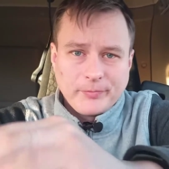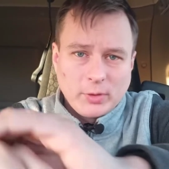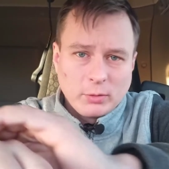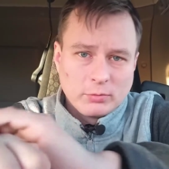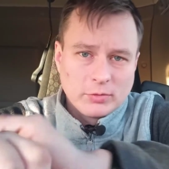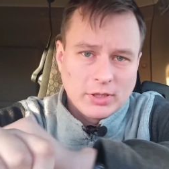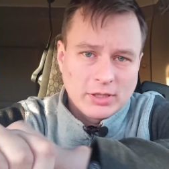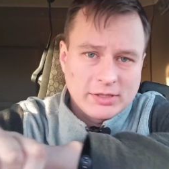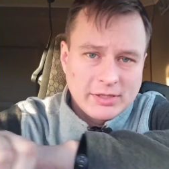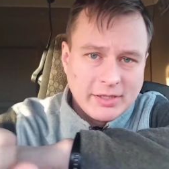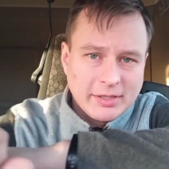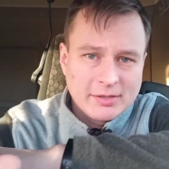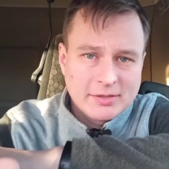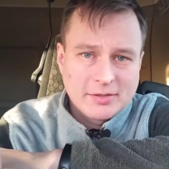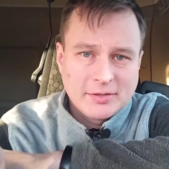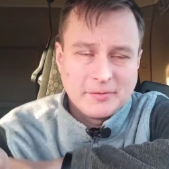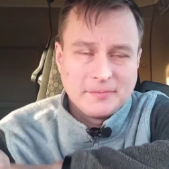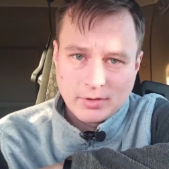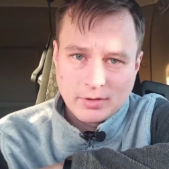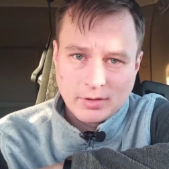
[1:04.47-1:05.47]
У нас есть
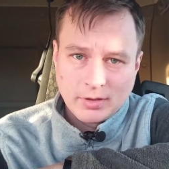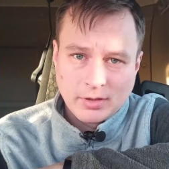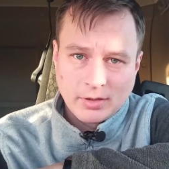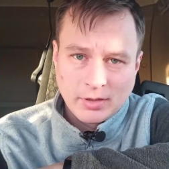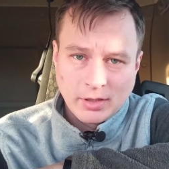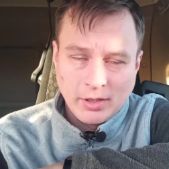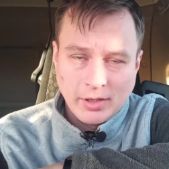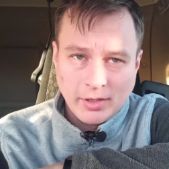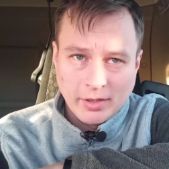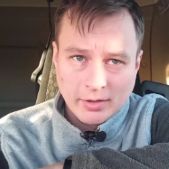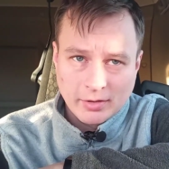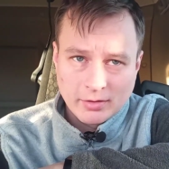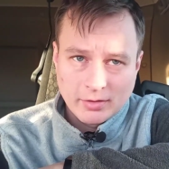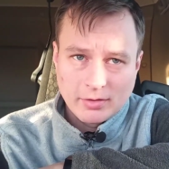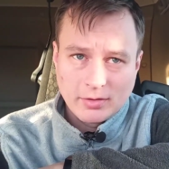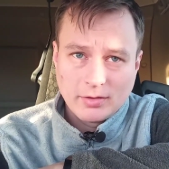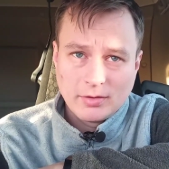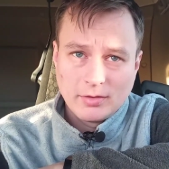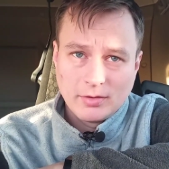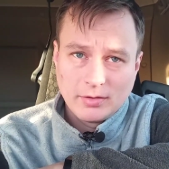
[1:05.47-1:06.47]
клиент,
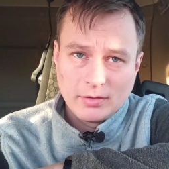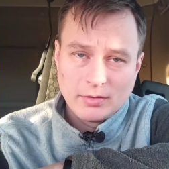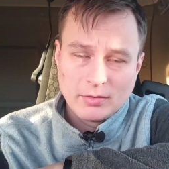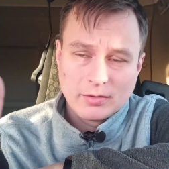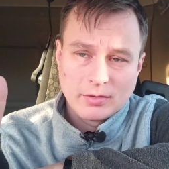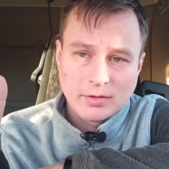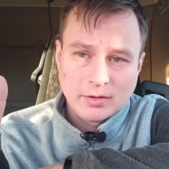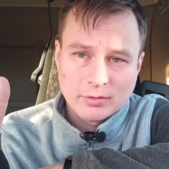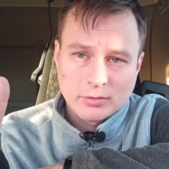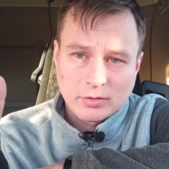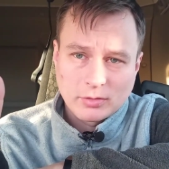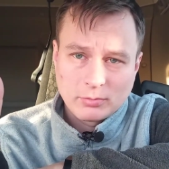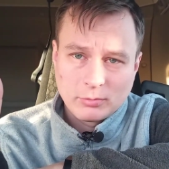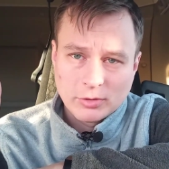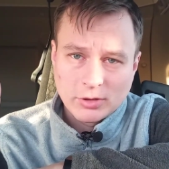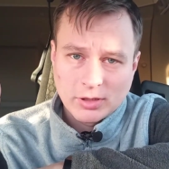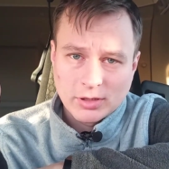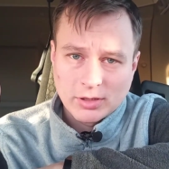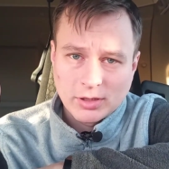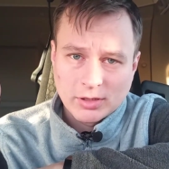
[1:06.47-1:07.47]
которому
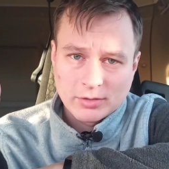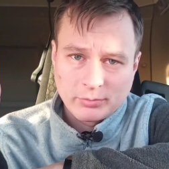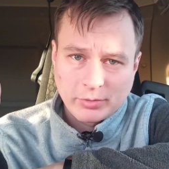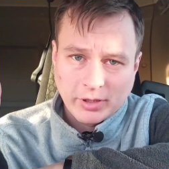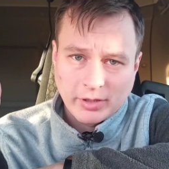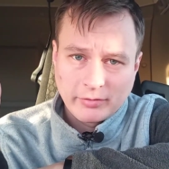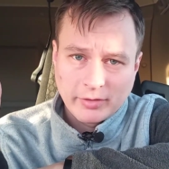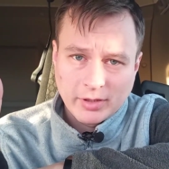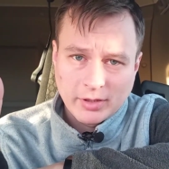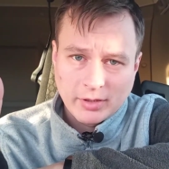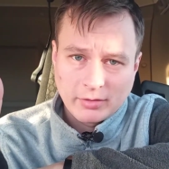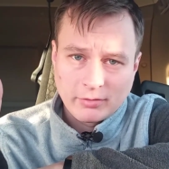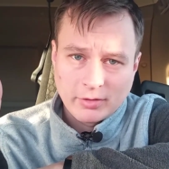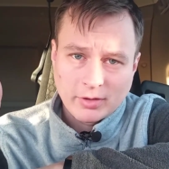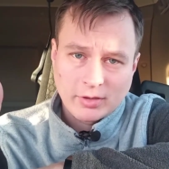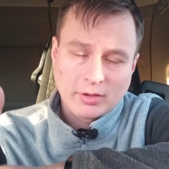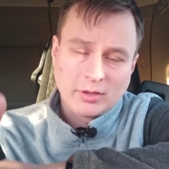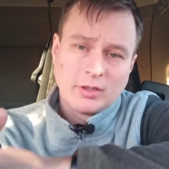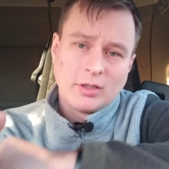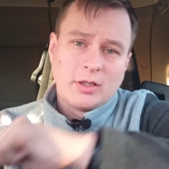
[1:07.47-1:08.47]
надо отправить
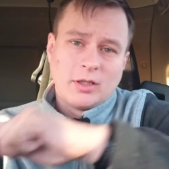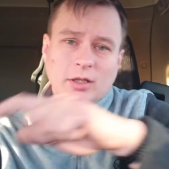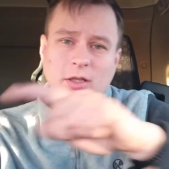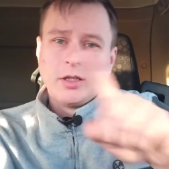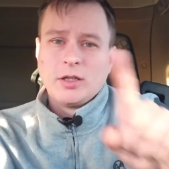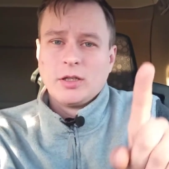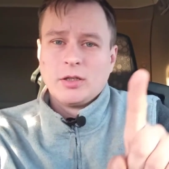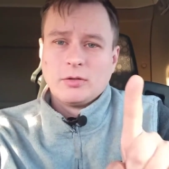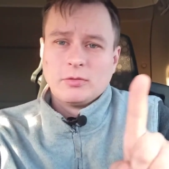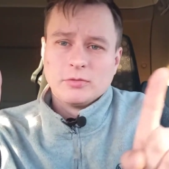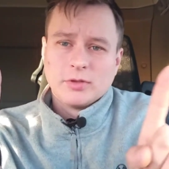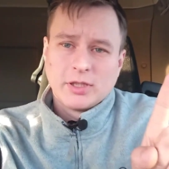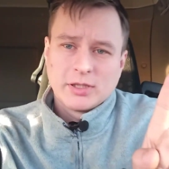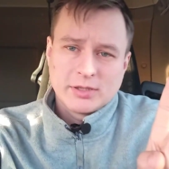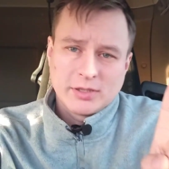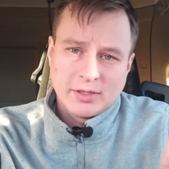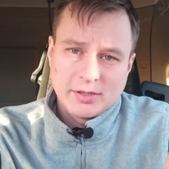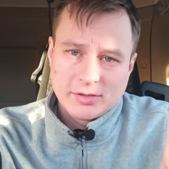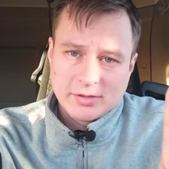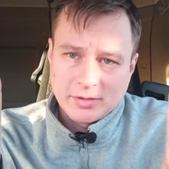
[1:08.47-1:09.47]
товар, у
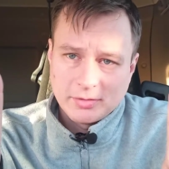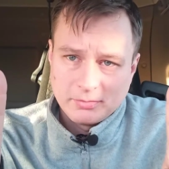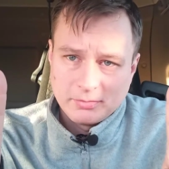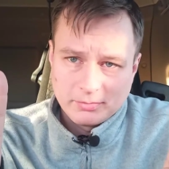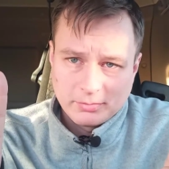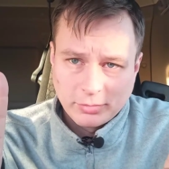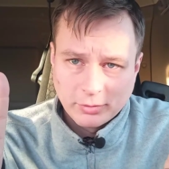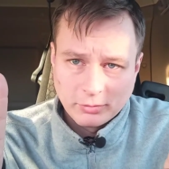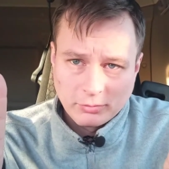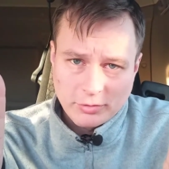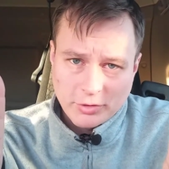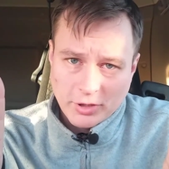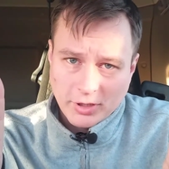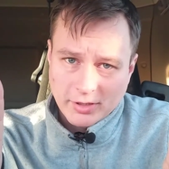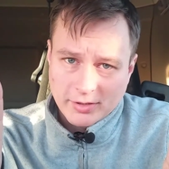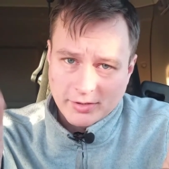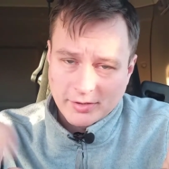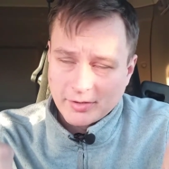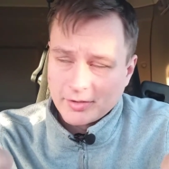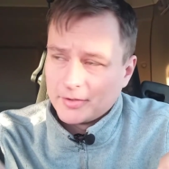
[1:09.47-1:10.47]
нас есть
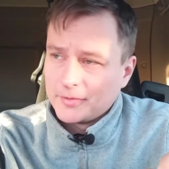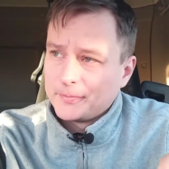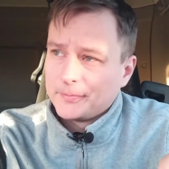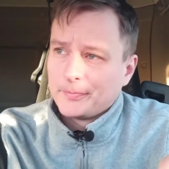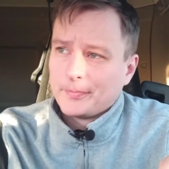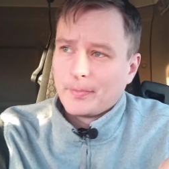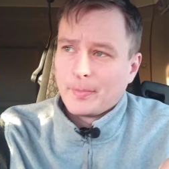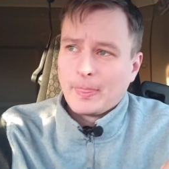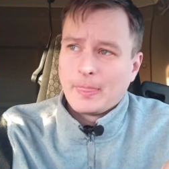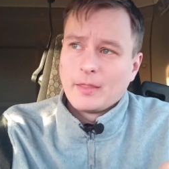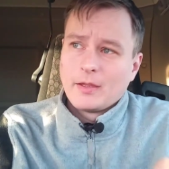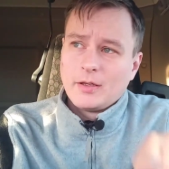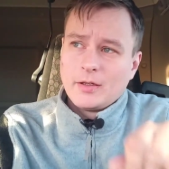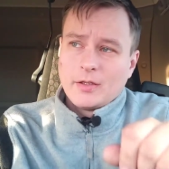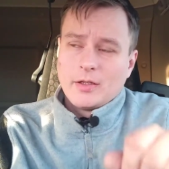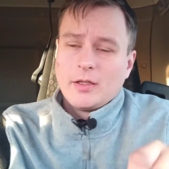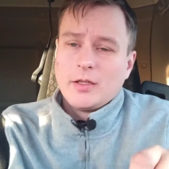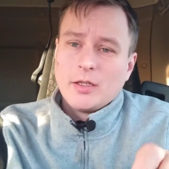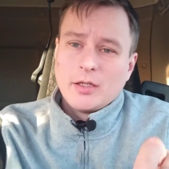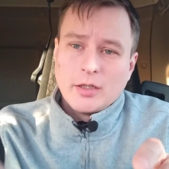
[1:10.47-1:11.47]
получатель,
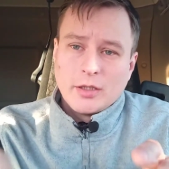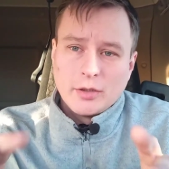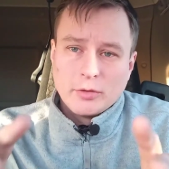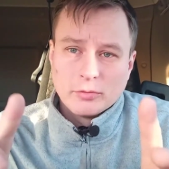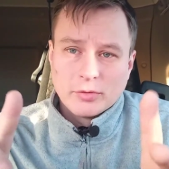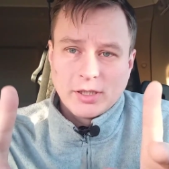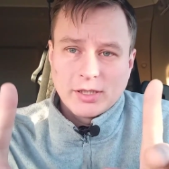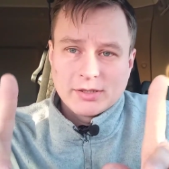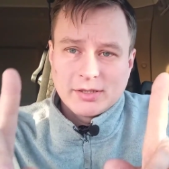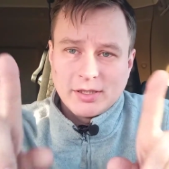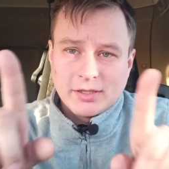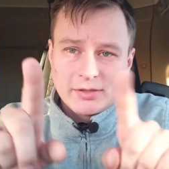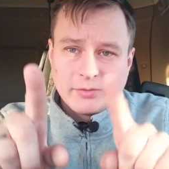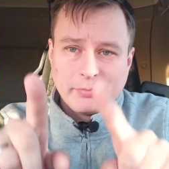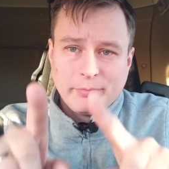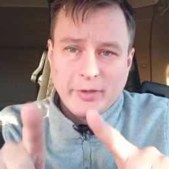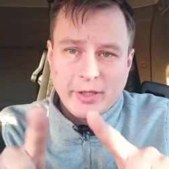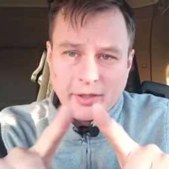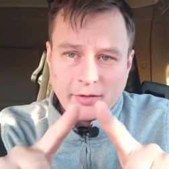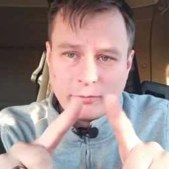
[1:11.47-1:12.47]
и у нас есть
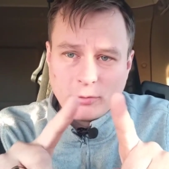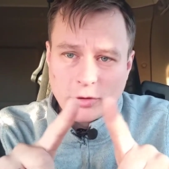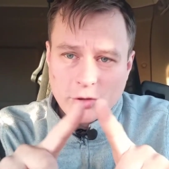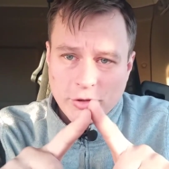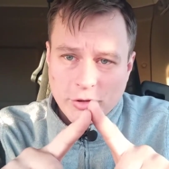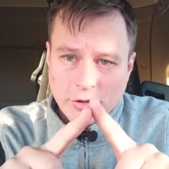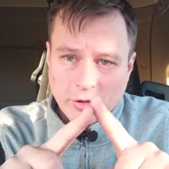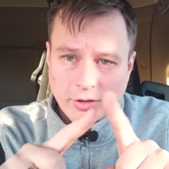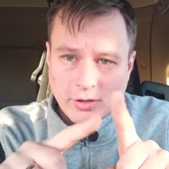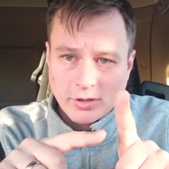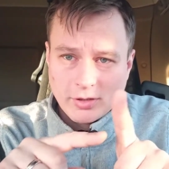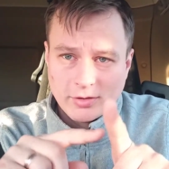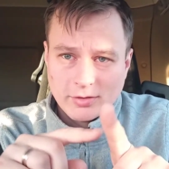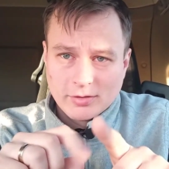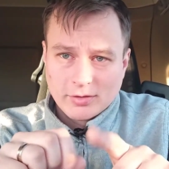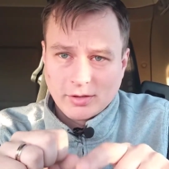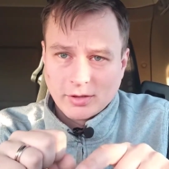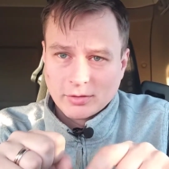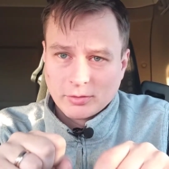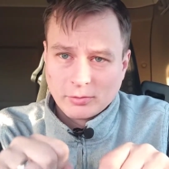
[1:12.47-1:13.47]
перевозчик,
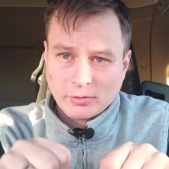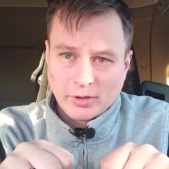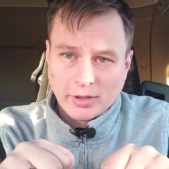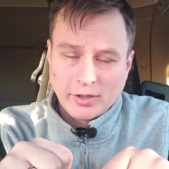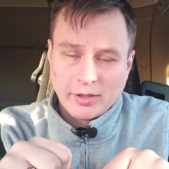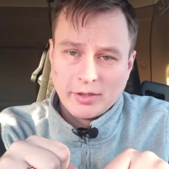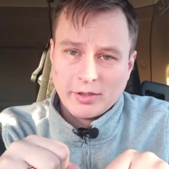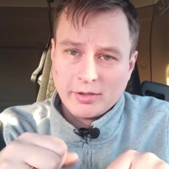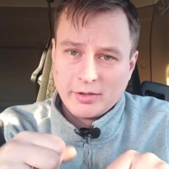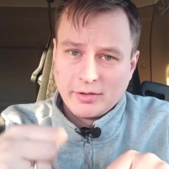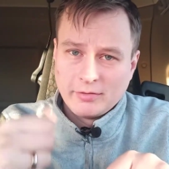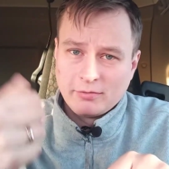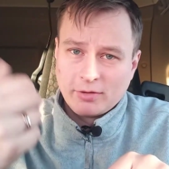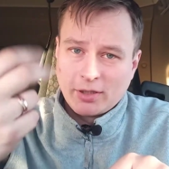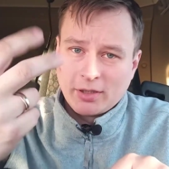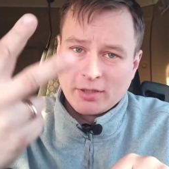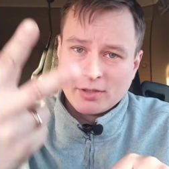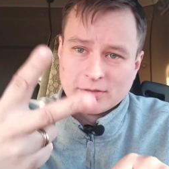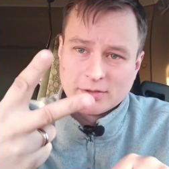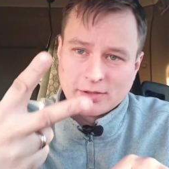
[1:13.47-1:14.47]
который
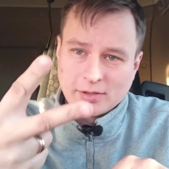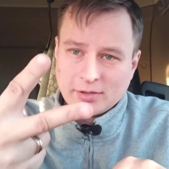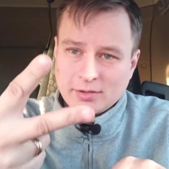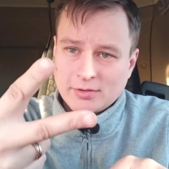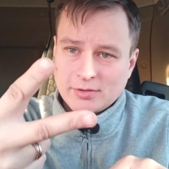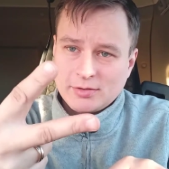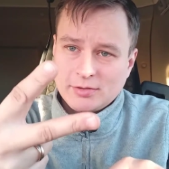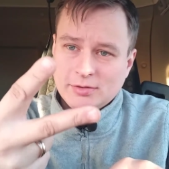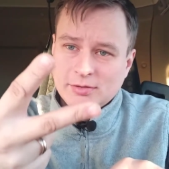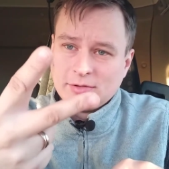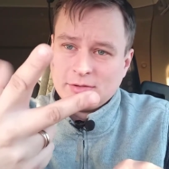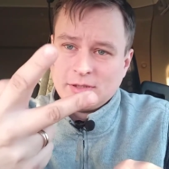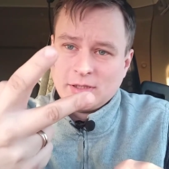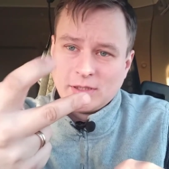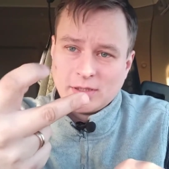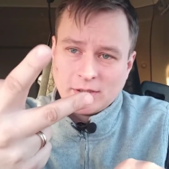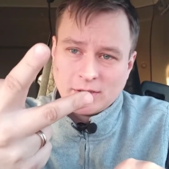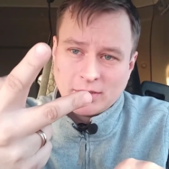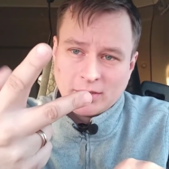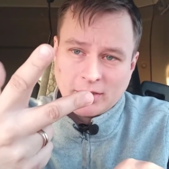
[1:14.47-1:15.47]
является
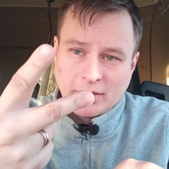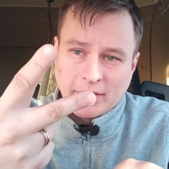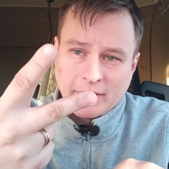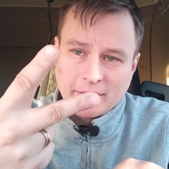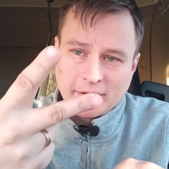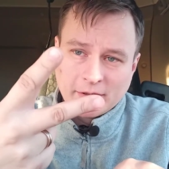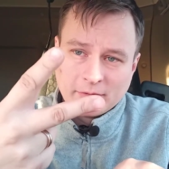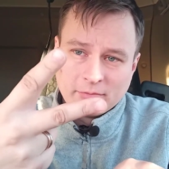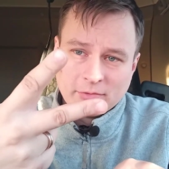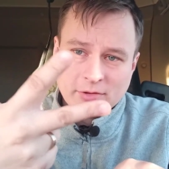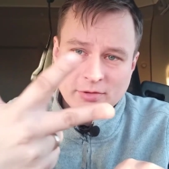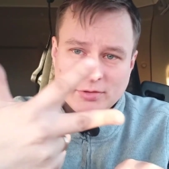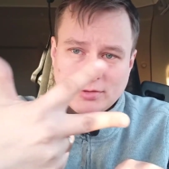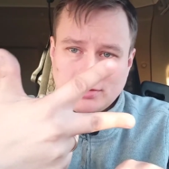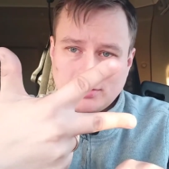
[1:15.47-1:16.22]
третьим,